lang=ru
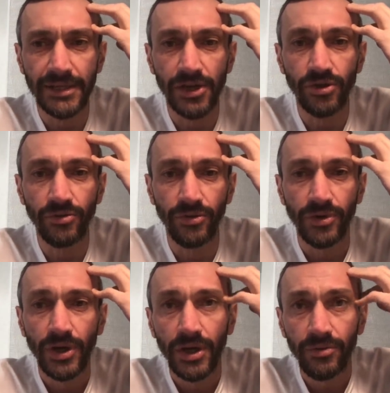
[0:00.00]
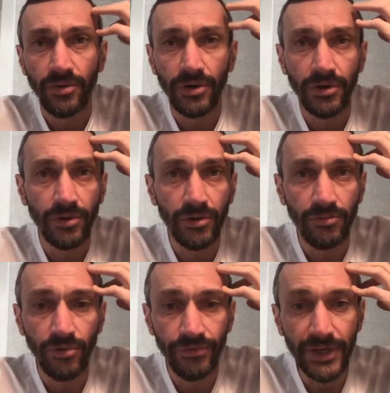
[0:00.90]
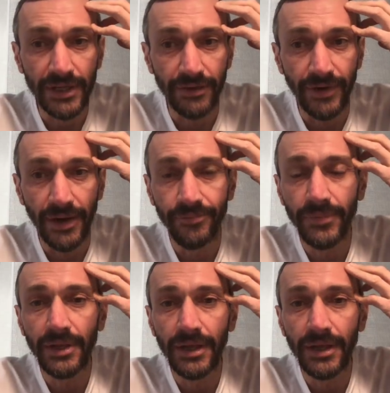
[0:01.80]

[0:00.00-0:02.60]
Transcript: Сашу э, Буфетова.